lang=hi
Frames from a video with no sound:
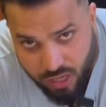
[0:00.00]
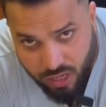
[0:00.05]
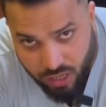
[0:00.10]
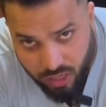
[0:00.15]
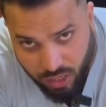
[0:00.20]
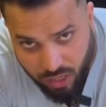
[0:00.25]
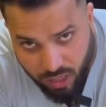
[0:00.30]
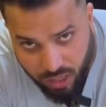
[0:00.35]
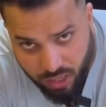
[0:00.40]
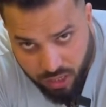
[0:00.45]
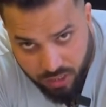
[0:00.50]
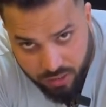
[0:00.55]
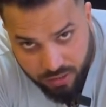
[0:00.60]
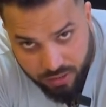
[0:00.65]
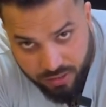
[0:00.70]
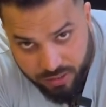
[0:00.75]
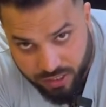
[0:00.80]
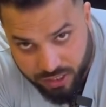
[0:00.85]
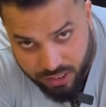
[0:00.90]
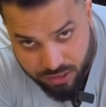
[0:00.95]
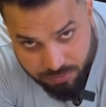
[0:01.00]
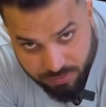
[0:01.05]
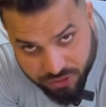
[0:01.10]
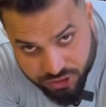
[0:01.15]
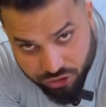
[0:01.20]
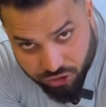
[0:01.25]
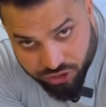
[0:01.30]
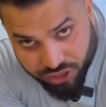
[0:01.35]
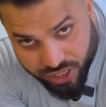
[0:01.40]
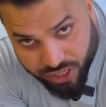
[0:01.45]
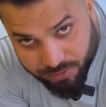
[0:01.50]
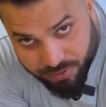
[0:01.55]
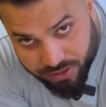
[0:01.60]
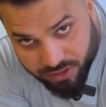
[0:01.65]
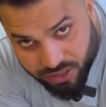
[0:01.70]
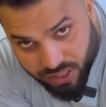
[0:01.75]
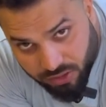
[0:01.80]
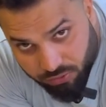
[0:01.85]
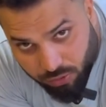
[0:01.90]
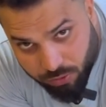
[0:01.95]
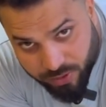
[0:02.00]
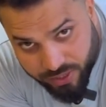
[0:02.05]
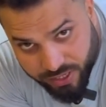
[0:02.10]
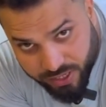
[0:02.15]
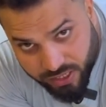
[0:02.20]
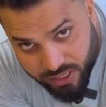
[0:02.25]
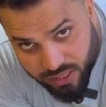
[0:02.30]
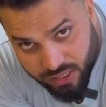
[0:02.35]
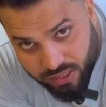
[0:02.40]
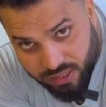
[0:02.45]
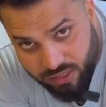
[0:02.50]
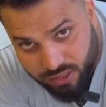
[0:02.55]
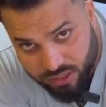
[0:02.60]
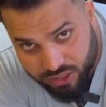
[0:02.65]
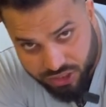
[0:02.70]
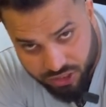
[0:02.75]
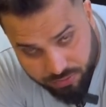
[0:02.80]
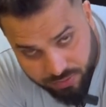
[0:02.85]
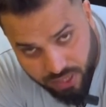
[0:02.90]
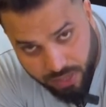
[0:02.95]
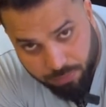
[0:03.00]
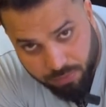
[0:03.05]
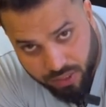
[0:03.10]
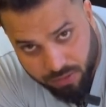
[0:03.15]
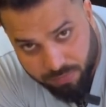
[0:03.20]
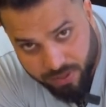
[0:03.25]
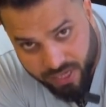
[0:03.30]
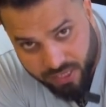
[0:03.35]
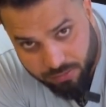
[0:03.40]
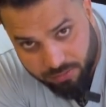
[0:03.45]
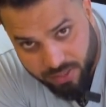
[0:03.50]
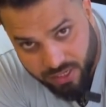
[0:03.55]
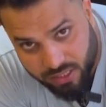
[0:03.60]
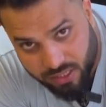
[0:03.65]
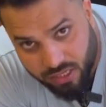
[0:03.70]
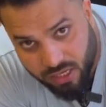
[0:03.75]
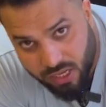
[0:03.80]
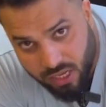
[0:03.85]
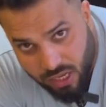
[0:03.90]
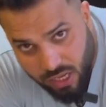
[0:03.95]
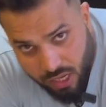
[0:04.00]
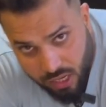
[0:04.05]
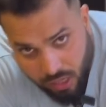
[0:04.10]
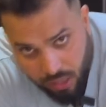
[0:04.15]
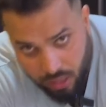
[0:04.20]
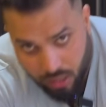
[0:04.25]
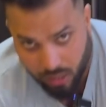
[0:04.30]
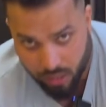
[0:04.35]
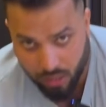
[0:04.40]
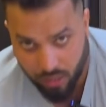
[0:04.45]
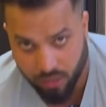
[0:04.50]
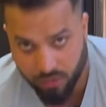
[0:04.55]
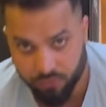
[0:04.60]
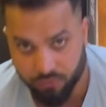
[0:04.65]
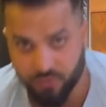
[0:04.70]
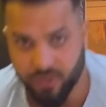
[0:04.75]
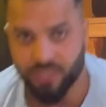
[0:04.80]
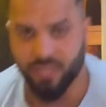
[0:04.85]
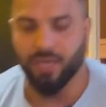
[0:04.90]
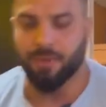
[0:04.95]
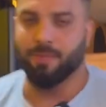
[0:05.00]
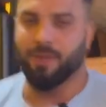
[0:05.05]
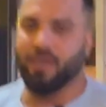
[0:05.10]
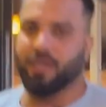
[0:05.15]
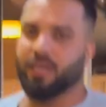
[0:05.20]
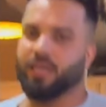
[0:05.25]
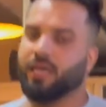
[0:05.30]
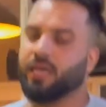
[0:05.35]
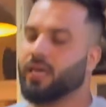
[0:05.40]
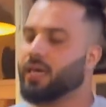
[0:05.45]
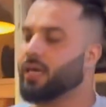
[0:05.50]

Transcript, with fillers: क्रिसमस जो ट्री बनता है वो बनेगा और जब ये आपकी बैक में एक वी शेप आएगी